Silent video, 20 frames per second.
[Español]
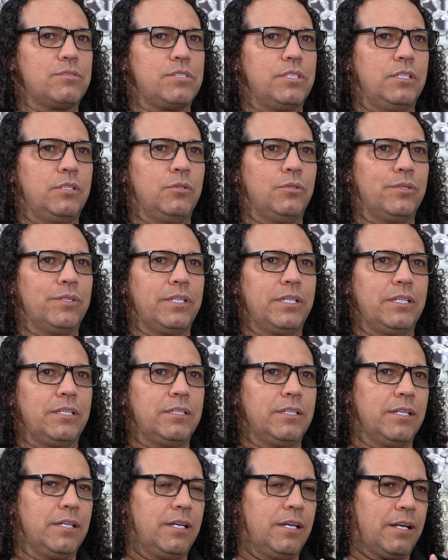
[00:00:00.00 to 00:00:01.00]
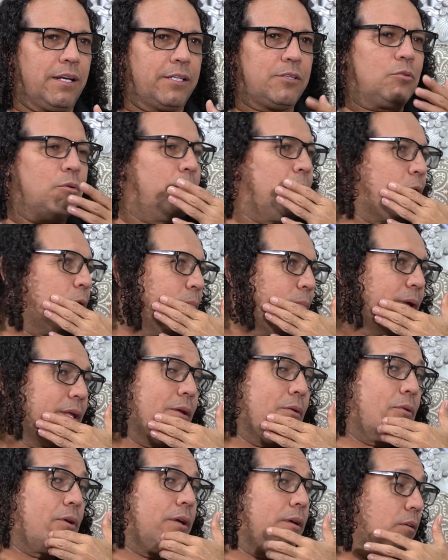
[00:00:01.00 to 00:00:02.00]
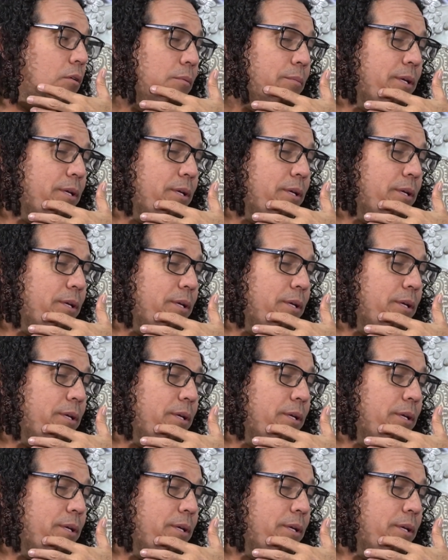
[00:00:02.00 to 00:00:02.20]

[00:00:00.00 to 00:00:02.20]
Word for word: sino del resto de mis compañeros, que al